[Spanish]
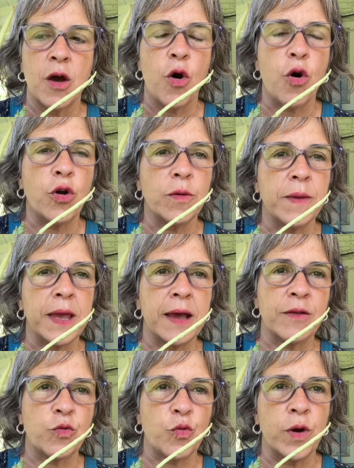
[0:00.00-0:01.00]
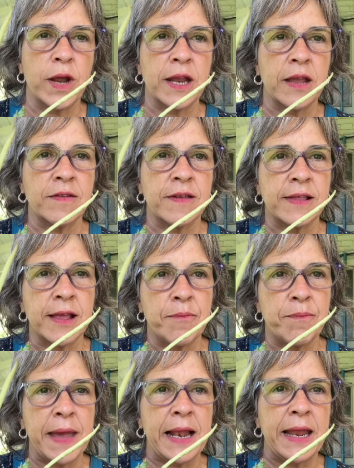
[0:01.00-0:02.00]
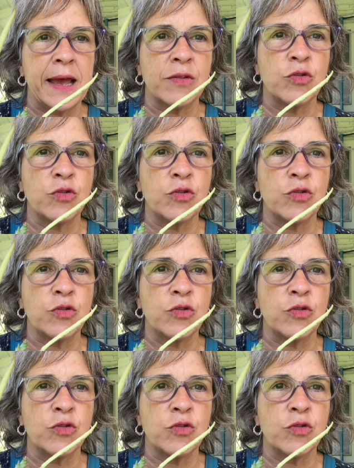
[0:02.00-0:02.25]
orbeas, uernias, estapelias,